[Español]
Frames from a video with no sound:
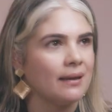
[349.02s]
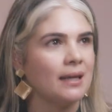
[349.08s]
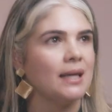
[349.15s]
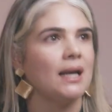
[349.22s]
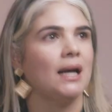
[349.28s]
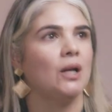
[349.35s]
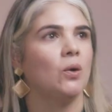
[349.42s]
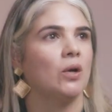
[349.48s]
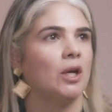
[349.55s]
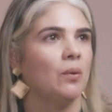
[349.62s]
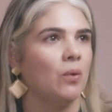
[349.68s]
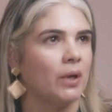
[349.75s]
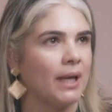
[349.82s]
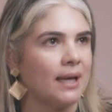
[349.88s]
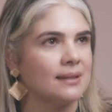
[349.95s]
a día, lo que
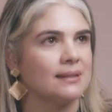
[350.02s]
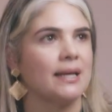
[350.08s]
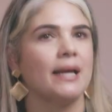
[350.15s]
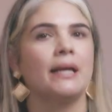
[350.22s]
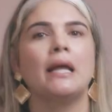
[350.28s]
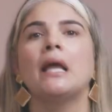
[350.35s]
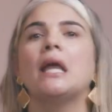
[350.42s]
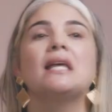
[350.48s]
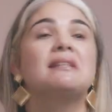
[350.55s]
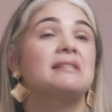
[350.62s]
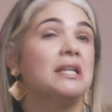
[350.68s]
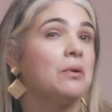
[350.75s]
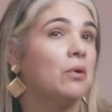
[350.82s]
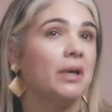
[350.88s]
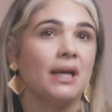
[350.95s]
voy a hacer,
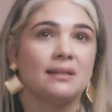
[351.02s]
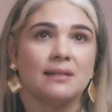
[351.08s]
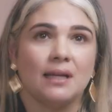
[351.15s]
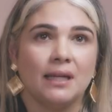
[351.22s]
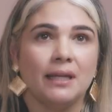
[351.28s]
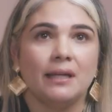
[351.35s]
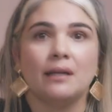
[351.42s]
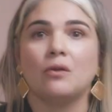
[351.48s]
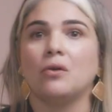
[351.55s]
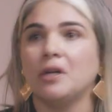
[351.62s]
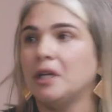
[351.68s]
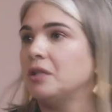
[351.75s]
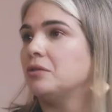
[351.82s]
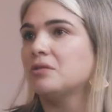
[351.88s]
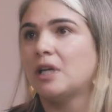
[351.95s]
si voy a salir con
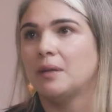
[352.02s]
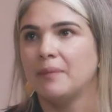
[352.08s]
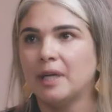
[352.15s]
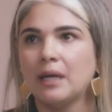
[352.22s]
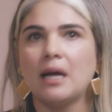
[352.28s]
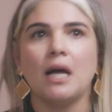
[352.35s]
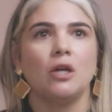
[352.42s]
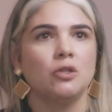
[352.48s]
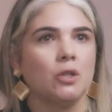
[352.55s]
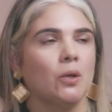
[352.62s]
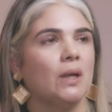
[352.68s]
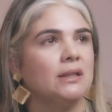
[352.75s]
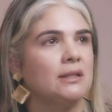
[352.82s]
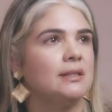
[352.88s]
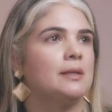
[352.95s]
ellos al mercado, yo le
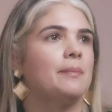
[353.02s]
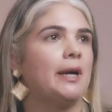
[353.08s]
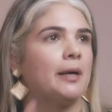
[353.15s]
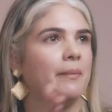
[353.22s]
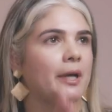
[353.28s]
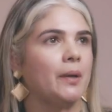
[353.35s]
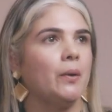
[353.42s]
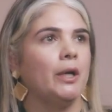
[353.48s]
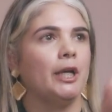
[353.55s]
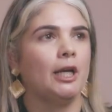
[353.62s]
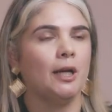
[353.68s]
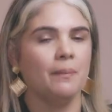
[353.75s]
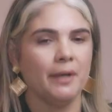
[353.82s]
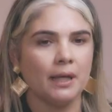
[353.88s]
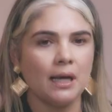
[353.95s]
voy a anticipar, voy a ir
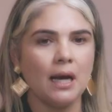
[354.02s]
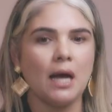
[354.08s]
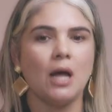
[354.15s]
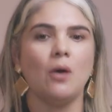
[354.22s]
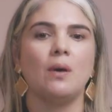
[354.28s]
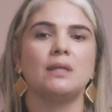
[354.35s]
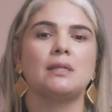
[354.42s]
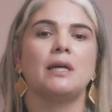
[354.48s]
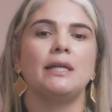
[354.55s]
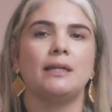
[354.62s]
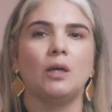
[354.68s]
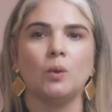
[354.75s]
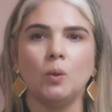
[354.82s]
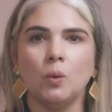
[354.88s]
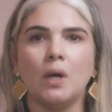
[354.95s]
al mercado, vas a
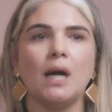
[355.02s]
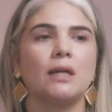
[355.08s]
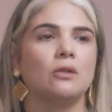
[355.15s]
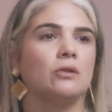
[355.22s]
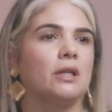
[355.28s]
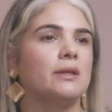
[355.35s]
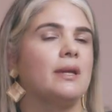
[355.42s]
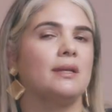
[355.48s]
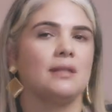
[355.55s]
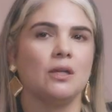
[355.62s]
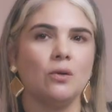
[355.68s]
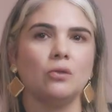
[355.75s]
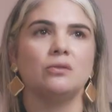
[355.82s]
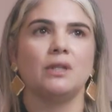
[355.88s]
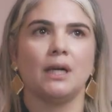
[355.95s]
ir a un lugar donde te vas a
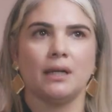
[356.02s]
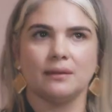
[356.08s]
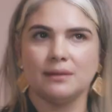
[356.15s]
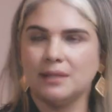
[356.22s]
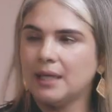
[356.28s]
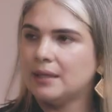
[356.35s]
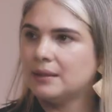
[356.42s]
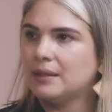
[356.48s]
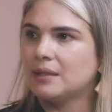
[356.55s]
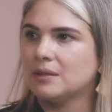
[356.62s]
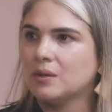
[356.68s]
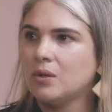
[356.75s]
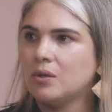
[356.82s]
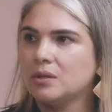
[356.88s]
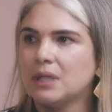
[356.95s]
encontrar
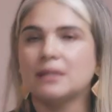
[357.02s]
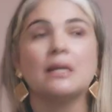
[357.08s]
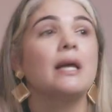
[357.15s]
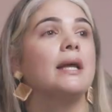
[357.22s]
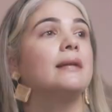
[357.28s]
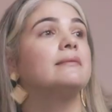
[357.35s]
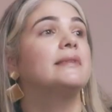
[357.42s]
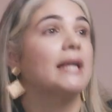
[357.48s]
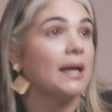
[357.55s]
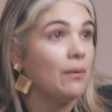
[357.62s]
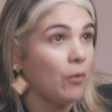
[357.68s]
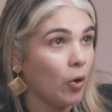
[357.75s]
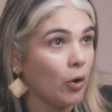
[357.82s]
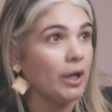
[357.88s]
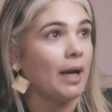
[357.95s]
ciertas cosas, te
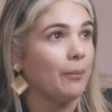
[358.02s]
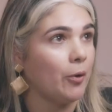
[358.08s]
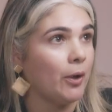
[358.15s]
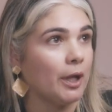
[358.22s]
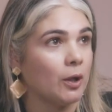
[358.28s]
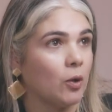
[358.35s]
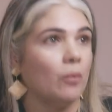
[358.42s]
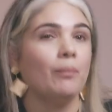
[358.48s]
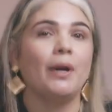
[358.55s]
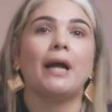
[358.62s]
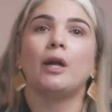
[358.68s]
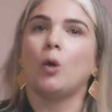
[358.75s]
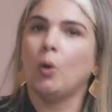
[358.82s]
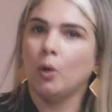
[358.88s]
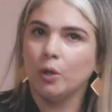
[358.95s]
voy a poder
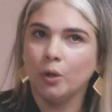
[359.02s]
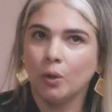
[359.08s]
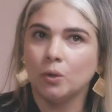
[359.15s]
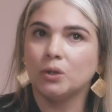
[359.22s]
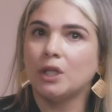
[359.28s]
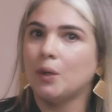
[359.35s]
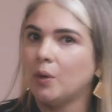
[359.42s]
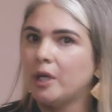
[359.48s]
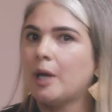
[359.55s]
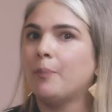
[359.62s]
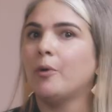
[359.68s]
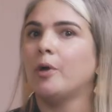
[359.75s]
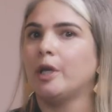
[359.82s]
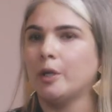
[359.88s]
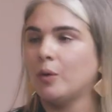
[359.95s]
comprar o no te voy a
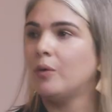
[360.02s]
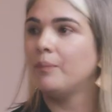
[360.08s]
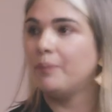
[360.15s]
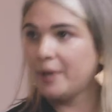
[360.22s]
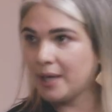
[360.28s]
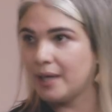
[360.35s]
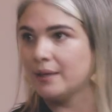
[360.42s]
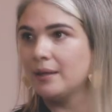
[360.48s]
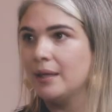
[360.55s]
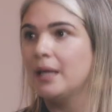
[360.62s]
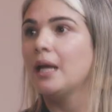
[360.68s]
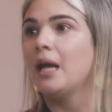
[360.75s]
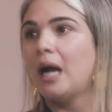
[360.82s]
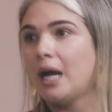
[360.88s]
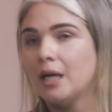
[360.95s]
poder comprar
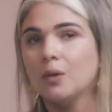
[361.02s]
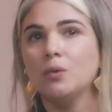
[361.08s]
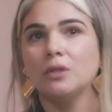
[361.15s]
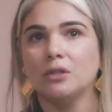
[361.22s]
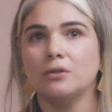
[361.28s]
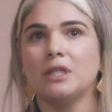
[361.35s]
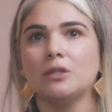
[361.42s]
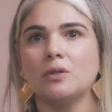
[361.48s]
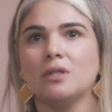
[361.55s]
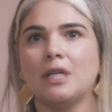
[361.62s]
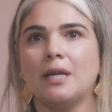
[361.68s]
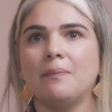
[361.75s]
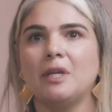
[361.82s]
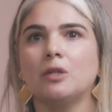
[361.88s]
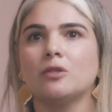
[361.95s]
algunos de esos
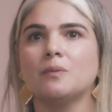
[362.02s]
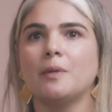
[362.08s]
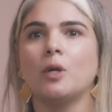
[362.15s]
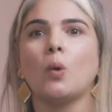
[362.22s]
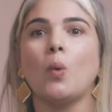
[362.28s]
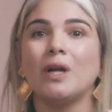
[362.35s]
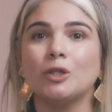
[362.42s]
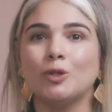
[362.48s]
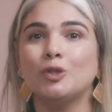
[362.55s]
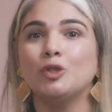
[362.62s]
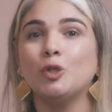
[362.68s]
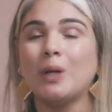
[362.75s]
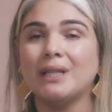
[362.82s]
elementos, pero cuando yo